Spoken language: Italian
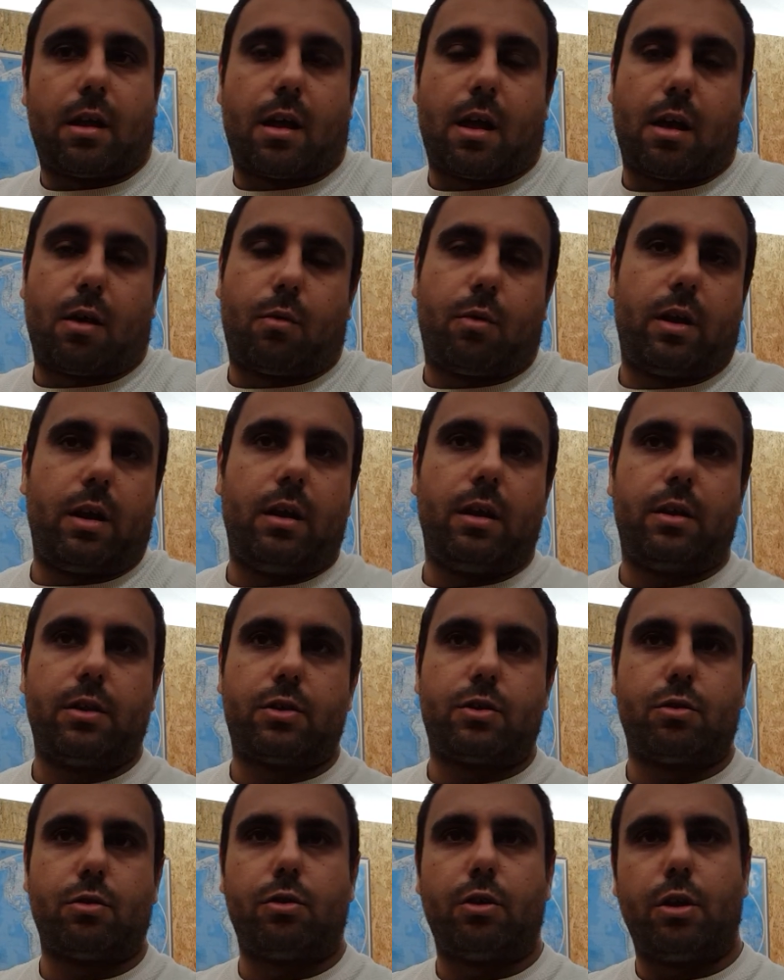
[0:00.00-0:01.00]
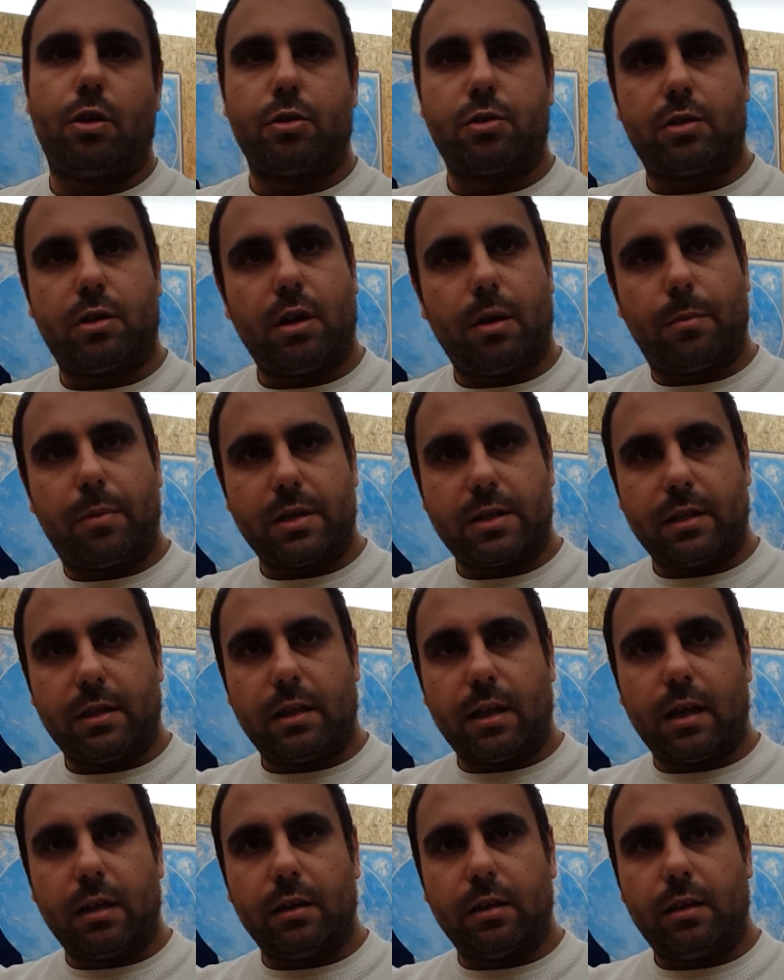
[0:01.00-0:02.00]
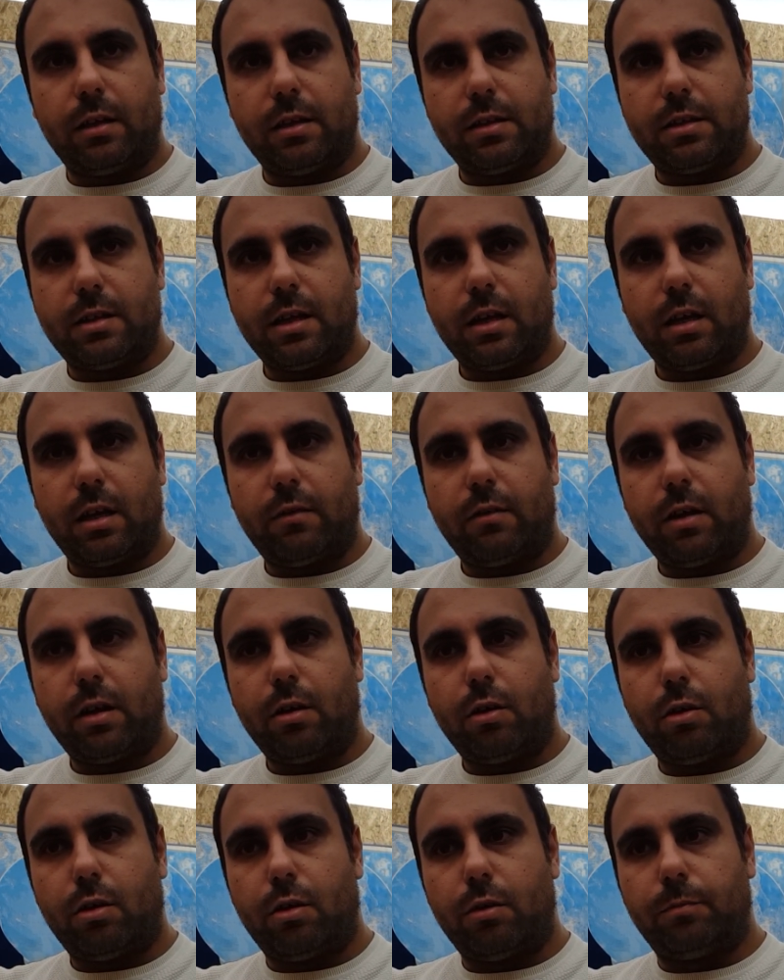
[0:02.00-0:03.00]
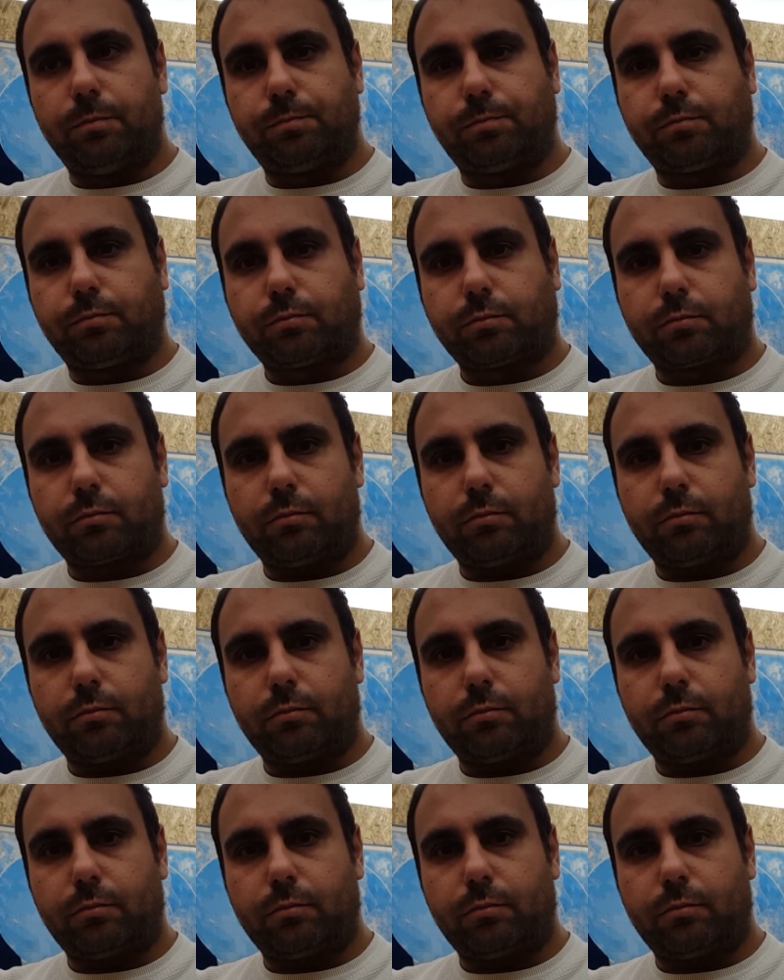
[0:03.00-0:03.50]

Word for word: a quelli che sono i nostri rappresentanti sia a livello